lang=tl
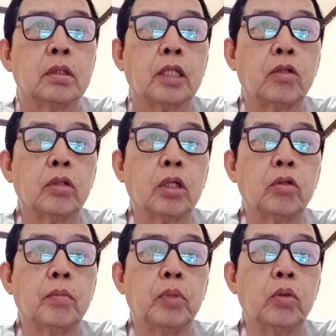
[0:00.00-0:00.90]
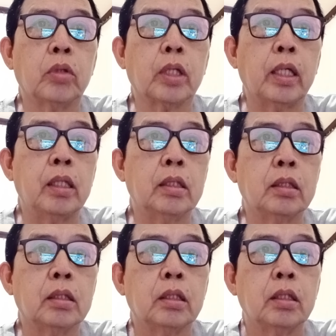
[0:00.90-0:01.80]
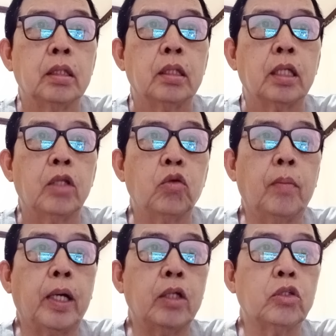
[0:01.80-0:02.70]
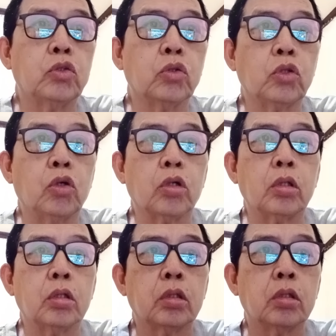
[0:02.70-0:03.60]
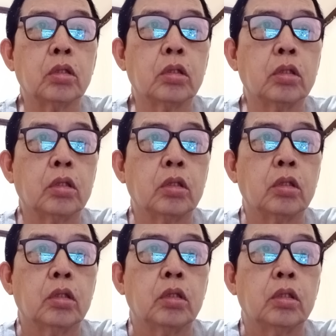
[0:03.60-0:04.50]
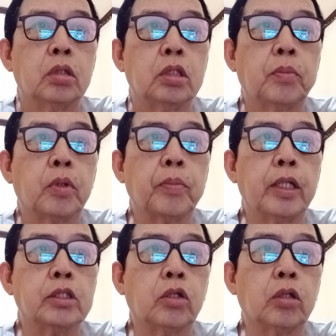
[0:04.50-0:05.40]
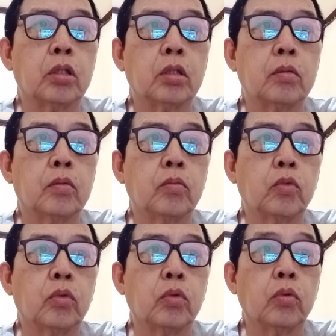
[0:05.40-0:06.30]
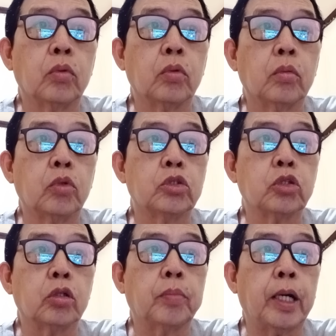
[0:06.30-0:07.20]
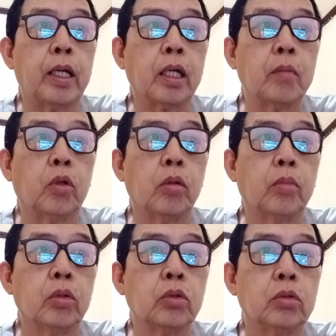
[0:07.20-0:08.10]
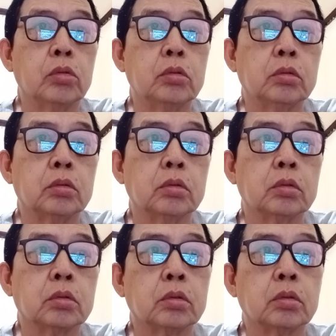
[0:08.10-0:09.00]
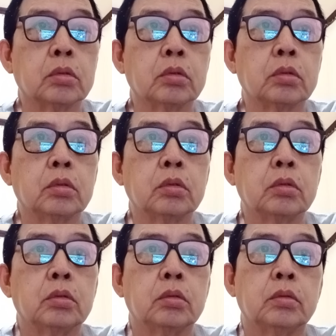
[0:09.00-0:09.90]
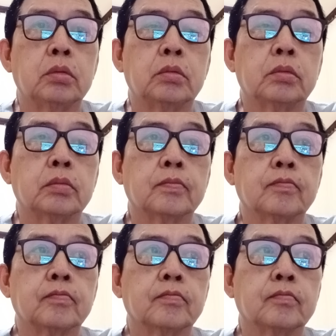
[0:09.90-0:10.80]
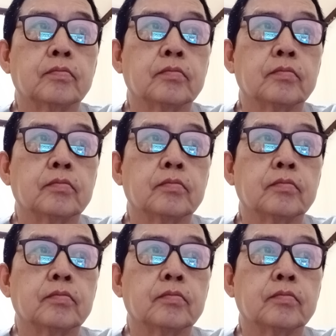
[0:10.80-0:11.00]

Tanong daw ni Blue Gray, kinuha ba kayong tutor? Si Professor Monsod para kay Bongbong noon. Before ni Bongbong Marcos?